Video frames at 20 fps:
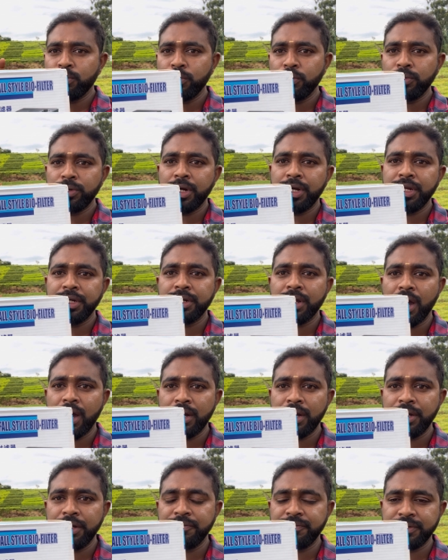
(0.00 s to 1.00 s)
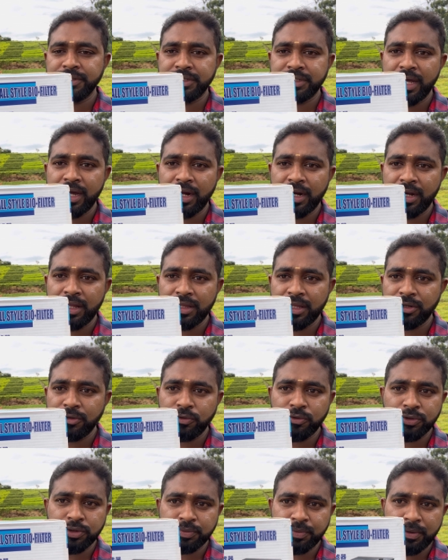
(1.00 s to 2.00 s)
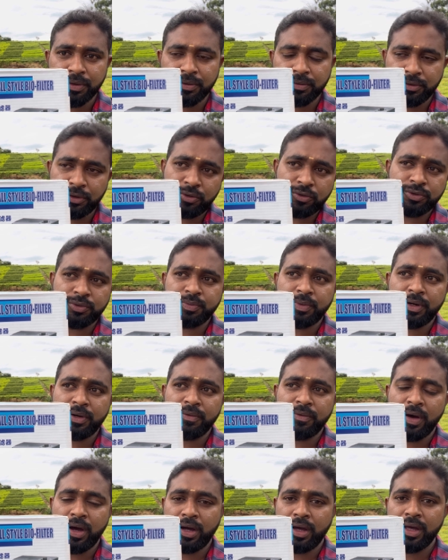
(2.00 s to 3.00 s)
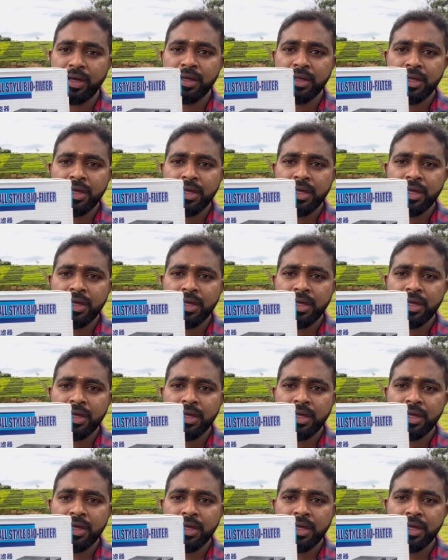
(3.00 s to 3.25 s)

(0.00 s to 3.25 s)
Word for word: மூணு அடி நாலு அடி ஃபிஷ் டேங்க்கில் தான் யூஸ் பண் யூஸ் பண்ணுவாங்க